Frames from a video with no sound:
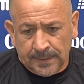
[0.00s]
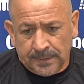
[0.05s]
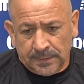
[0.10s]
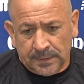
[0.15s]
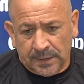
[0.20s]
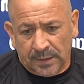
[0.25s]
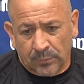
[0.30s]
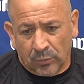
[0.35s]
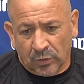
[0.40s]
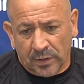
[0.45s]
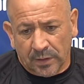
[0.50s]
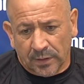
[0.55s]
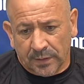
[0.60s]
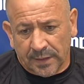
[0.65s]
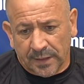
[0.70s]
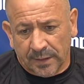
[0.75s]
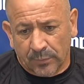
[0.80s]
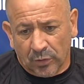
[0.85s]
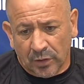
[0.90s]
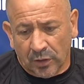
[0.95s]
tenemos que,
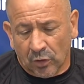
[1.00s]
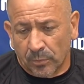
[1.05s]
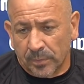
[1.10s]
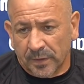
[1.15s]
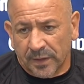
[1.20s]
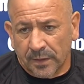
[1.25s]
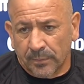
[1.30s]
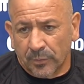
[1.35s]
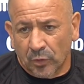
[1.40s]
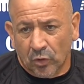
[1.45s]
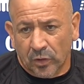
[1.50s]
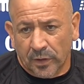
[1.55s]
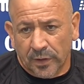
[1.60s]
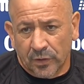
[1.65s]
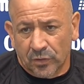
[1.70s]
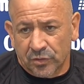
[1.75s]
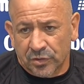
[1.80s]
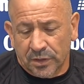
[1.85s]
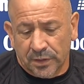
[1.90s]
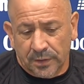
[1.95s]
tenemos que competir mejor que
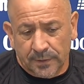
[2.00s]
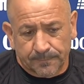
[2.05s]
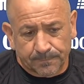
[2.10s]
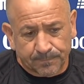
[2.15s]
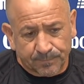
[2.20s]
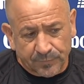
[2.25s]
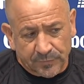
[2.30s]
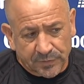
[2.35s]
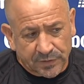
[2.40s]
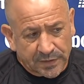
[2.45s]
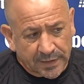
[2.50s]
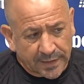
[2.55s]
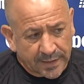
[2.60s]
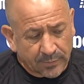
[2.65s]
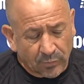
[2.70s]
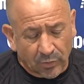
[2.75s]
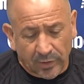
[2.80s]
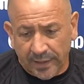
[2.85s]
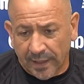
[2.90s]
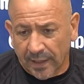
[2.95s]
ellos si, si
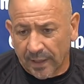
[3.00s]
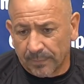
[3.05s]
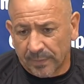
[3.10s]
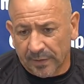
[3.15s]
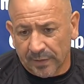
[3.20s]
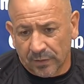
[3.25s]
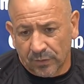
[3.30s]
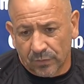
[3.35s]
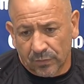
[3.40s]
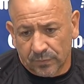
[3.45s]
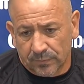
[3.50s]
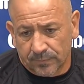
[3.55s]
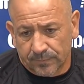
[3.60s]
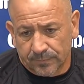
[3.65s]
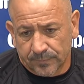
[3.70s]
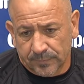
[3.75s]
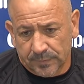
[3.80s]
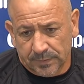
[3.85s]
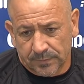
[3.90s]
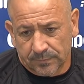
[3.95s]
queremos ganar el partido.
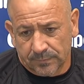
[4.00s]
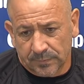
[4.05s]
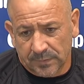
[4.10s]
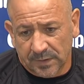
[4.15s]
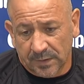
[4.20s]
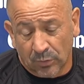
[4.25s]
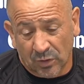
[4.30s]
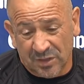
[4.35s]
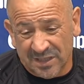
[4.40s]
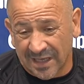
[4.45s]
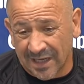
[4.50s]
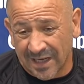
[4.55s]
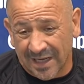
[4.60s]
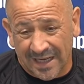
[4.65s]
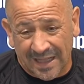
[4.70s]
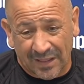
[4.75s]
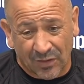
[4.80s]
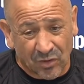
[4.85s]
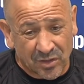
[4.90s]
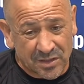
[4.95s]
Tenemos que salir
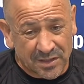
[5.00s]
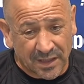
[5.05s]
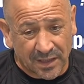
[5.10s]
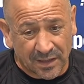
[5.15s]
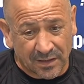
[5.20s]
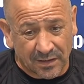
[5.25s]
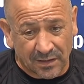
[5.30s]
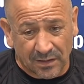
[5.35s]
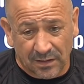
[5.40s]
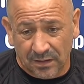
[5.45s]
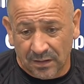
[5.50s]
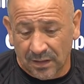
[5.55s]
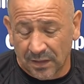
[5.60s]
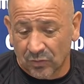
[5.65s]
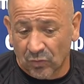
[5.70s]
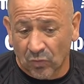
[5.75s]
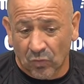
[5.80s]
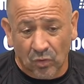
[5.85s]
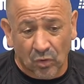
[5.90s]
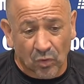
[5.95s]
ganadores en
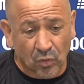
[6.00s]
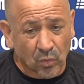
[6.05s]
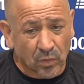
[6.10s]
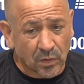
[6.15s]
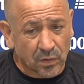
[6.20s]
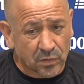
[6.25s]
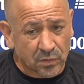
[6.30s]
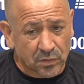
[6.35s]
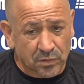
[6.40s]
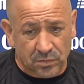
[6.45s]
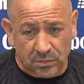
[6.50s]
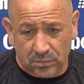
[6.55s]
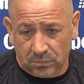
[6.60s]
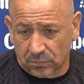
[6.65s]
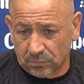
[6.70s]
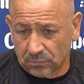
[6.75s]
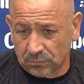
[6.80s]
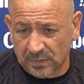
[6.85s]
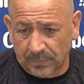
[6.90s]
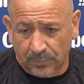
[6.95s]
todos los duelos,
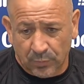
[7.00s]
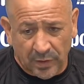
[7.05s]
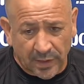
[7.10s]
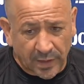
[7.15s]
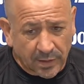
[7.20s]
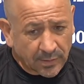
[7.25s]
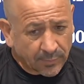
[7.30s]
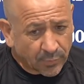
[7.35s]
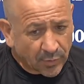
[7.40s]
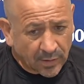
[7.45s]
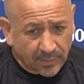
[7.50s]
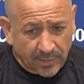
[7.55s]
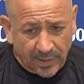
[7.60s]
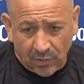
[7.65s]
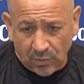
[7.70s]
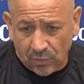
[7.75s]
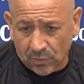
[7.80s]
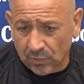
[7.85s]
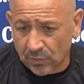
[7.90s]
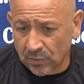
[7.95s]
bien por arriba, por
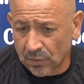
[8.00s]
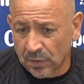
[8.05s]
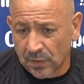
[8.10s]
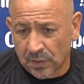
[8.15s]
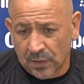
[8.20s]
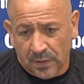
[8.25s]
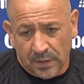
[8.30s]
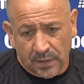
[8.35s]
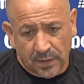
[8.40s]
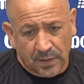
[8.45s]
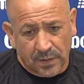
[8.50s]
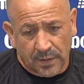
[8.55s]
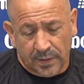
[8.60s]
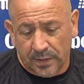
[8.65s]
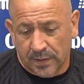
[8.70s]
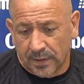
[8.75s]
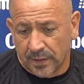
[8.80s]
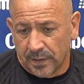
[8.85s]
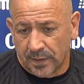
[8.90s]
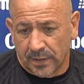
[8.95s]
abajo.
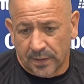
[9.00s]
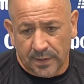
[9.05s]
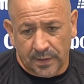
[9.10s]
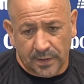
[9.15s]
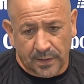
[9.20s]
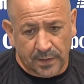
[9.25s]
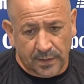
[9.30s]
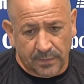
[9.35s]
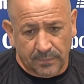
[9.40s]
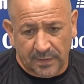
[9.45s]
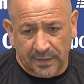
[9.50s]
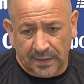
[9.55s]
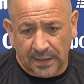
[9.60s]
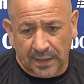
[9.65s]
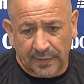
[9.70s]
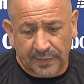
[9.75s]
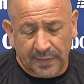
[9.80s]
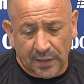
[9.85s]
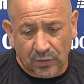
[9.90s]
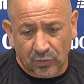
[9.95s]
Eh,
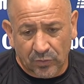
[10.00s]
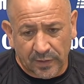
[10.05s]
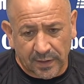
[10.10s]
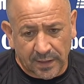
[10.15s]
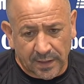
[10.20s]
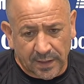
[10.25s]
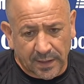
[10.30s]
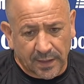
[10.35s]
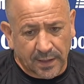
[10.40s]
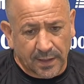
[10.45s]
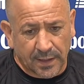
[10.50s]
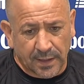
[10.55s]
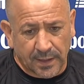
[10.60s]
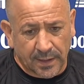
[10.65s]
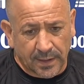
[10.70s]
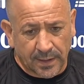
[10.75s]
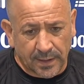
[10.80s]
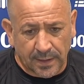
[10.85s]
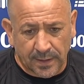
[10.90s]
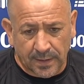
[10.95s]
mentalizarnos de
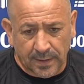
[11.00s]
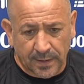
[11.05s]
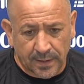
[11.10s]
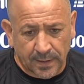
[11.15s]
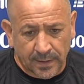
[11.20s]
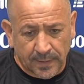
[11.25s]
que,